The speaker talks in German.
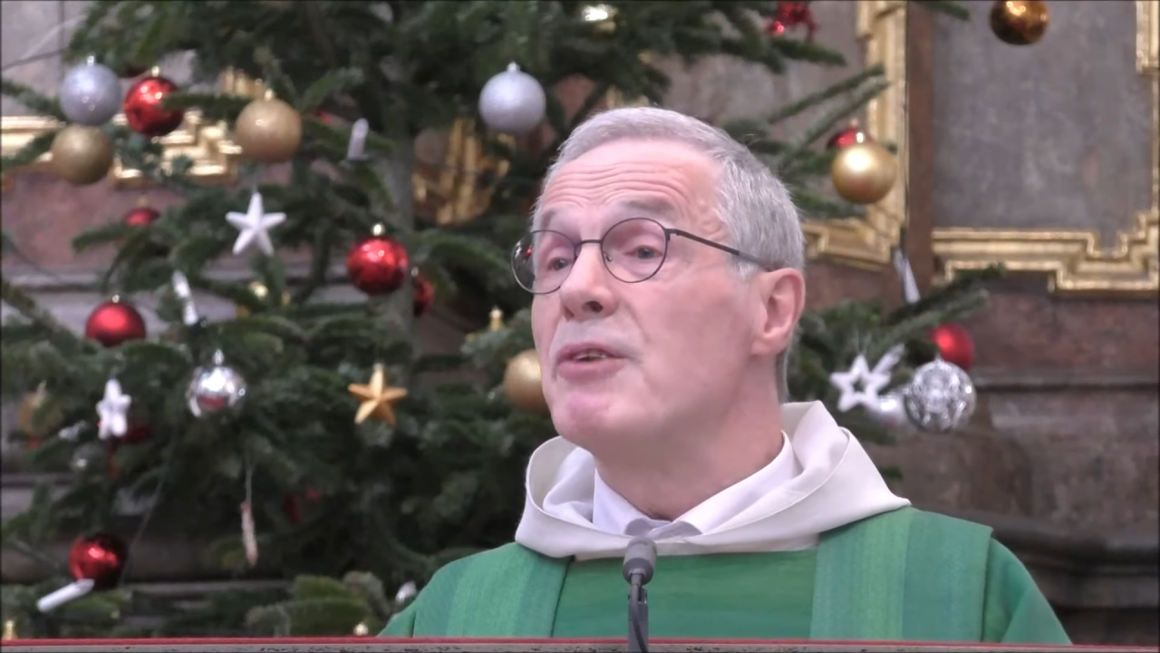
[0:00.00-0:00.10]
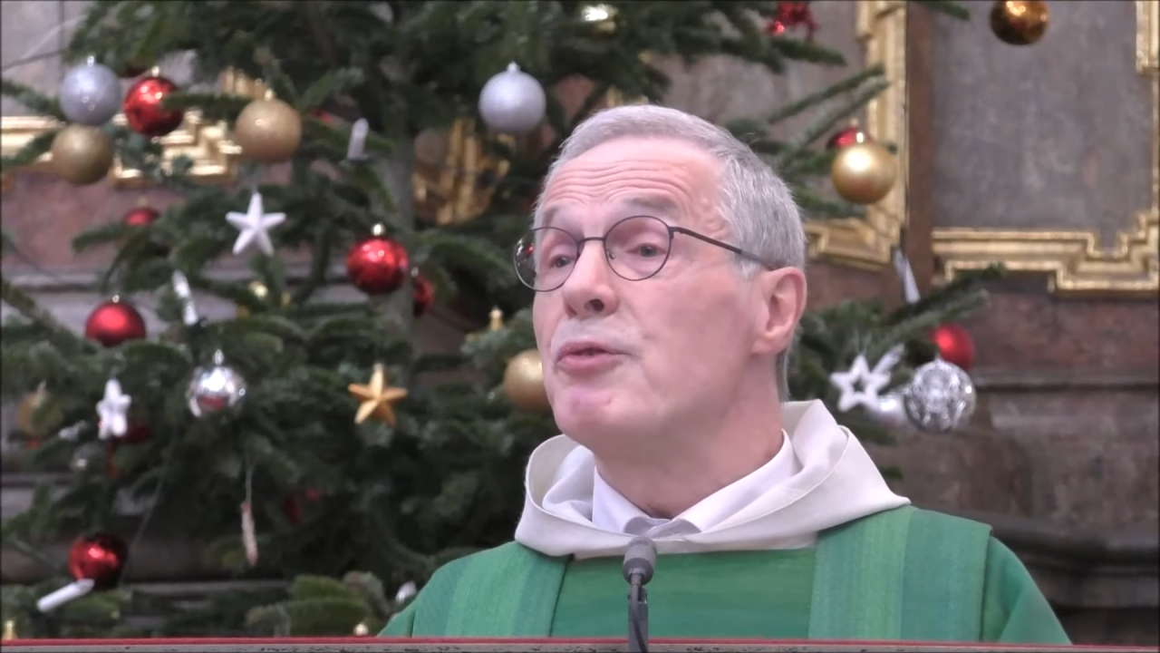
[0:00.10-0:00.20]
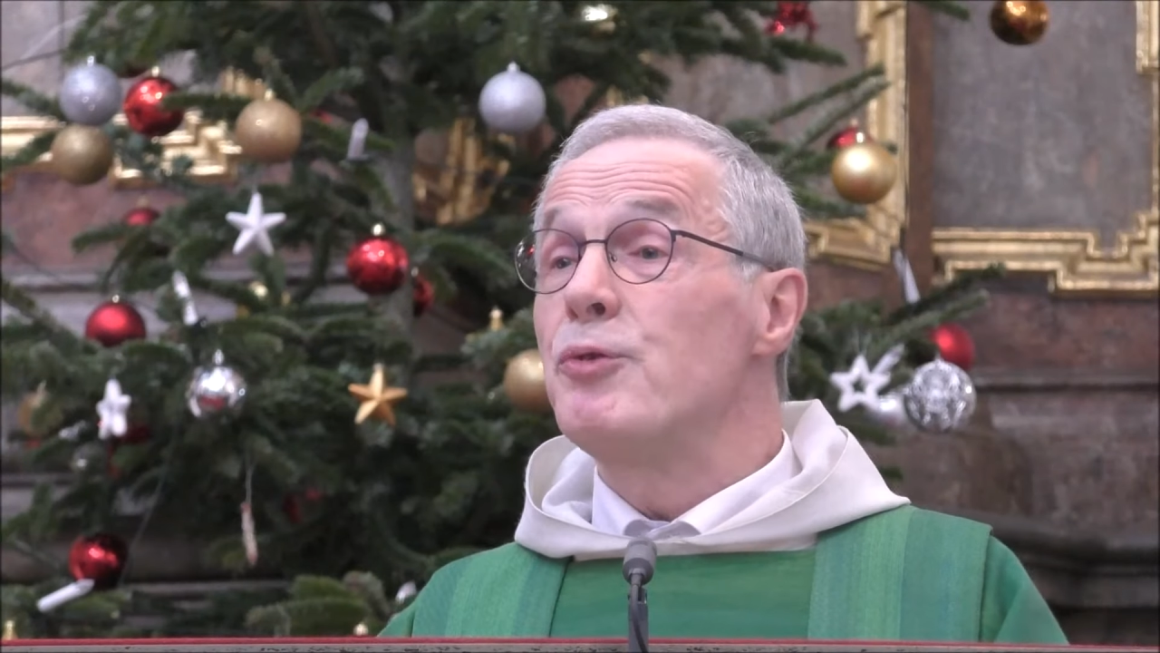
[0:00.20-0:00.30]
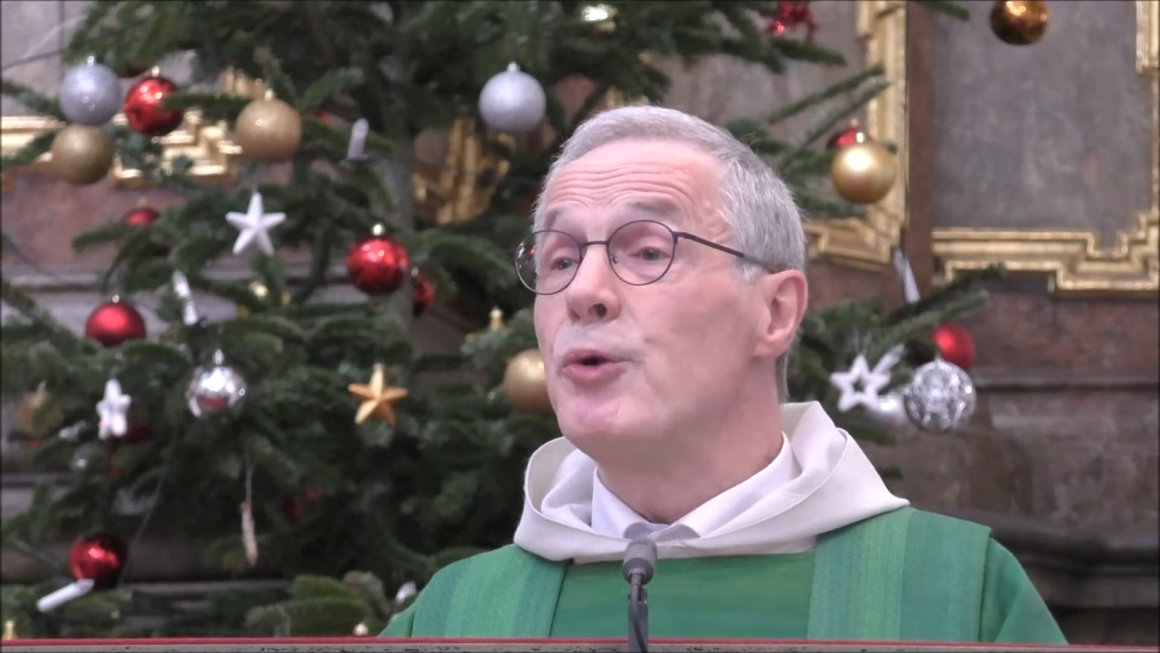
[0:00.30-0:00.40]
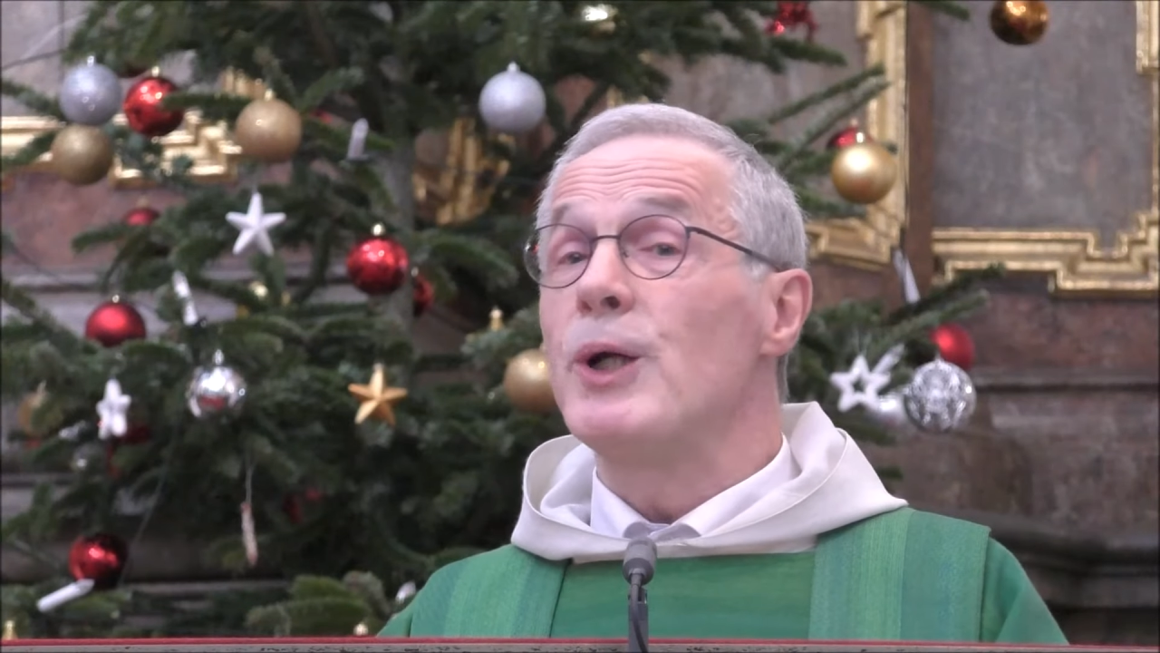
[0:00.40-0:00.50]

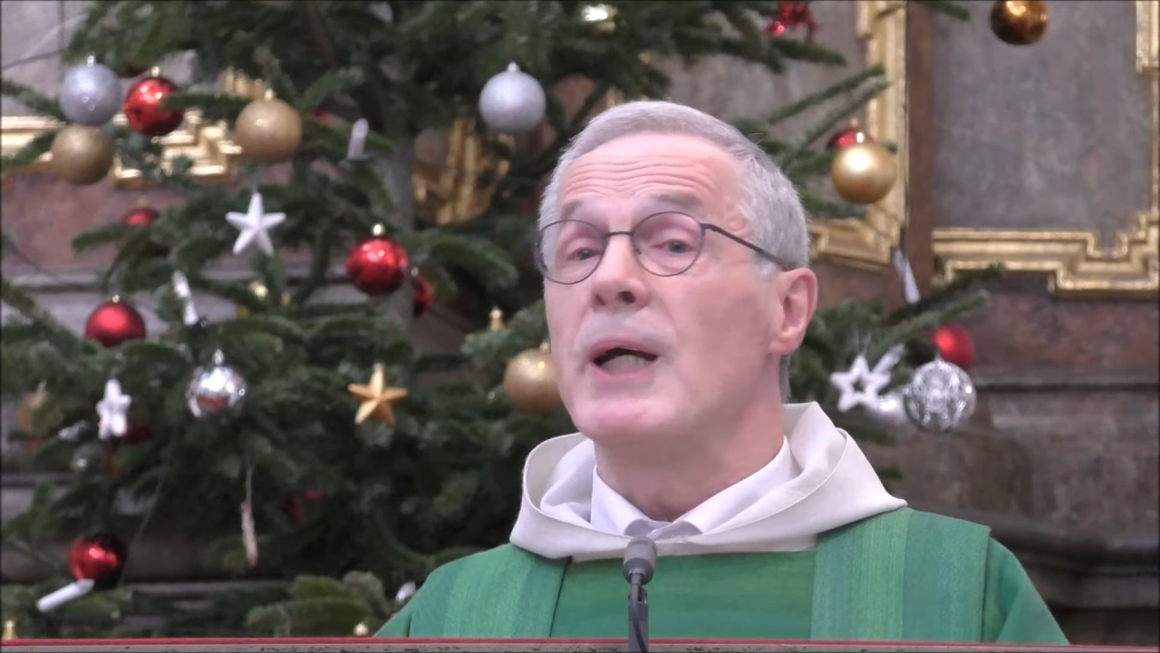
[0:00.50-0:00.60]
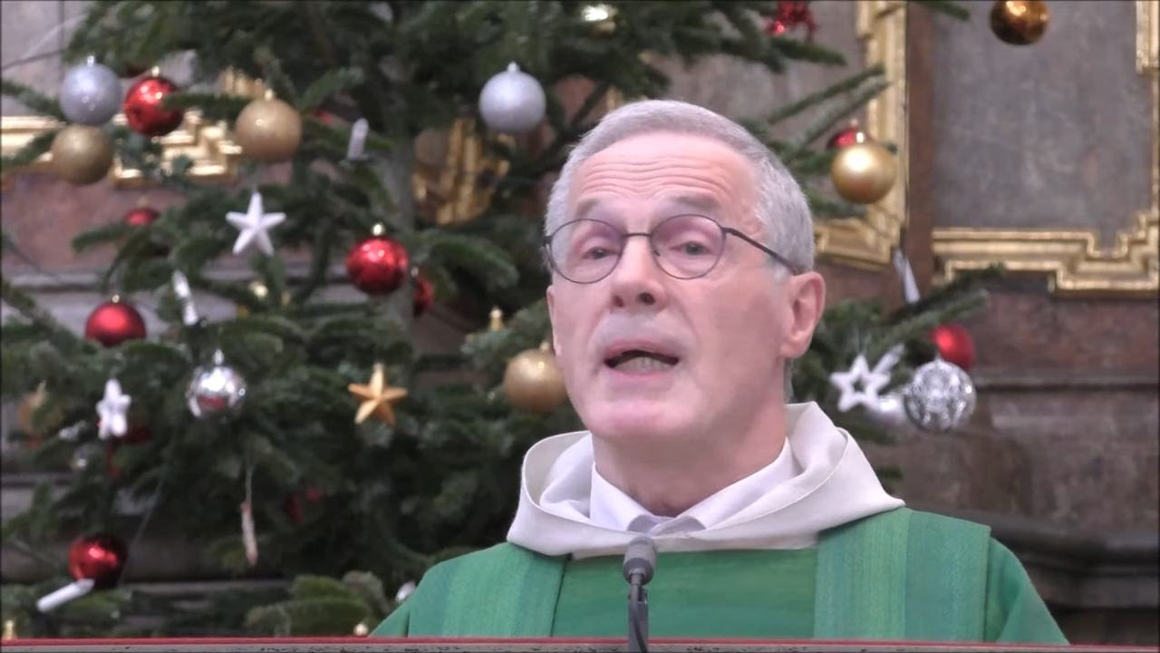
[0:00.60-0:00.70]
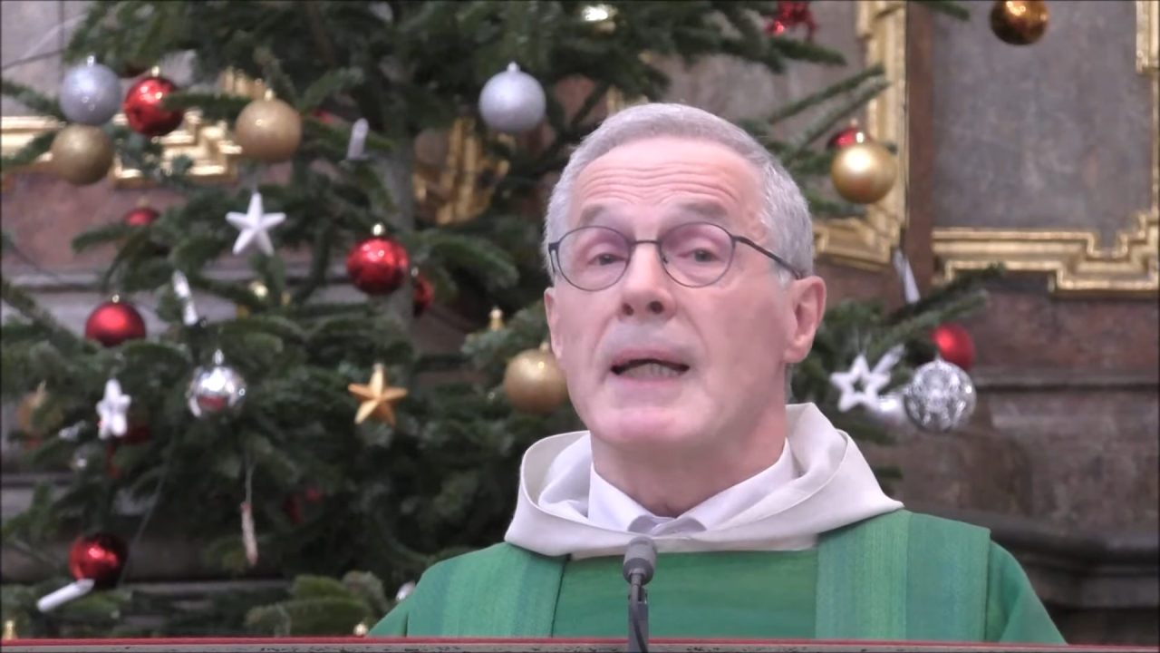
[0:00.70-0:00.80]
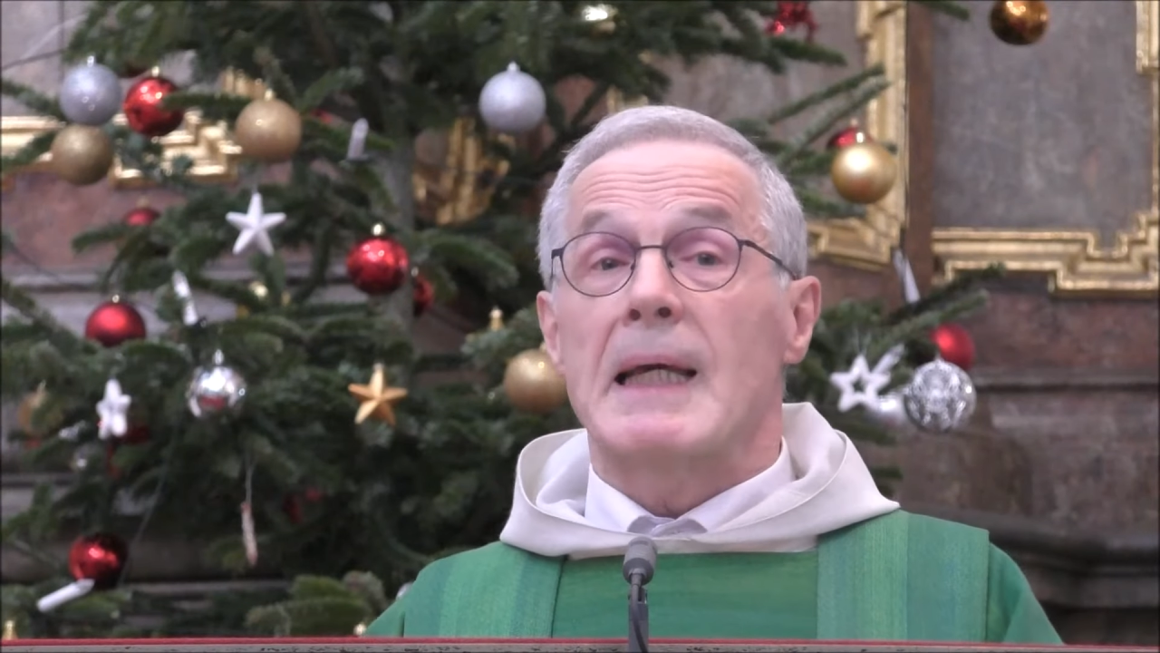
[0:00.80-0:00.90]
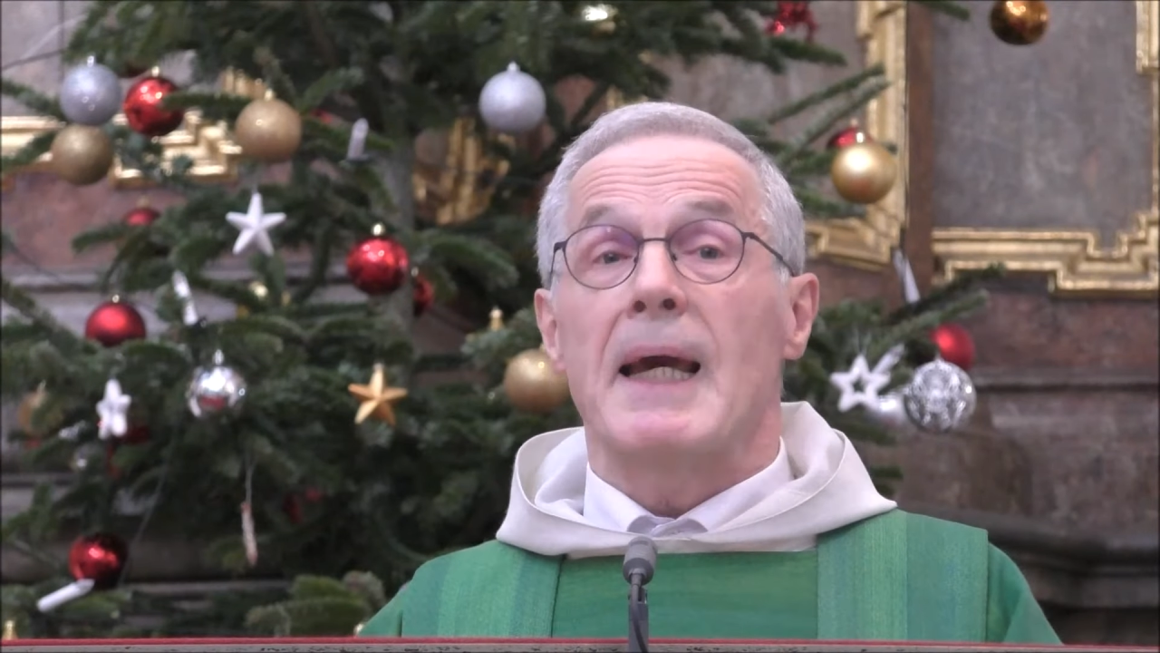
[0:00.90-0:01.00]
in Fülle